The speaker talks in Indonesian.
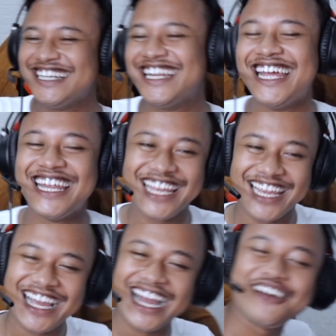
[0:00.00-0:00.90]
Nih, nih,
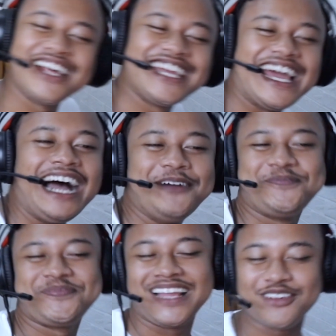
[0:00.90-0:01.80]
aku lagi ya.
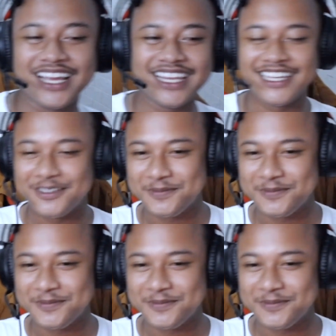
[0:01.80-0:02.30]
Aku lagi.